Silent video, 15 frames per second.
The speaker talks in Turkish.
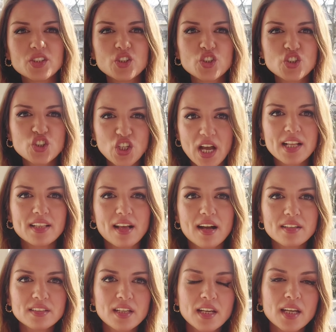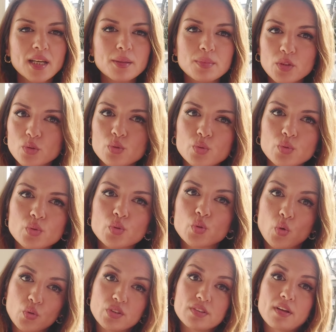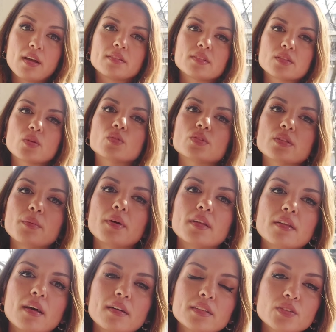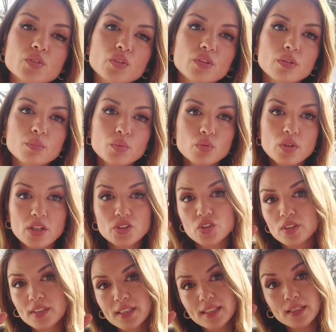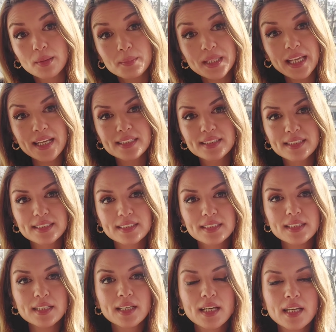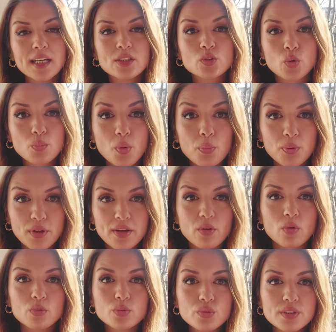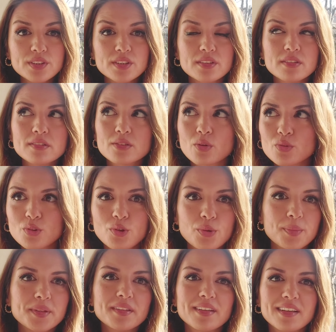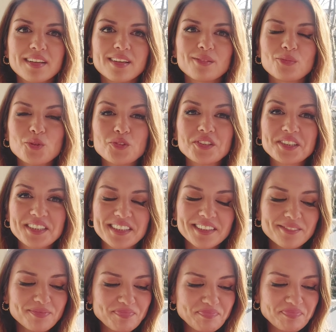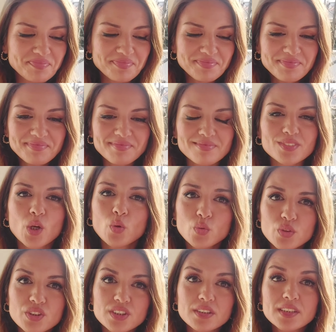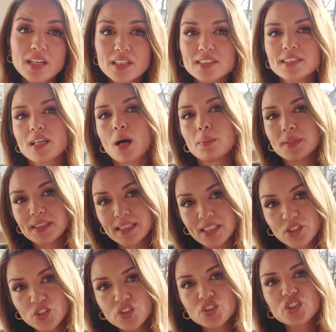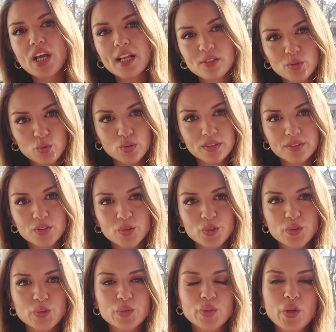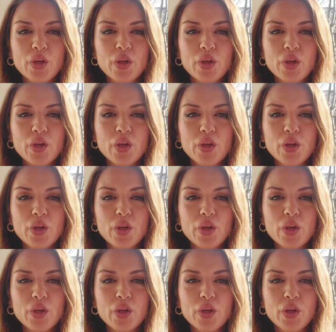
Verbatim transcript: Dici jeller biliyorsunuz çok trend son zamanlarda. Çünkü bu kaşlardaki lamine etkisi çok popüler olduğu için son dönemin e, modası. Onun için kaş sabitleyici jel kullanıyoruz.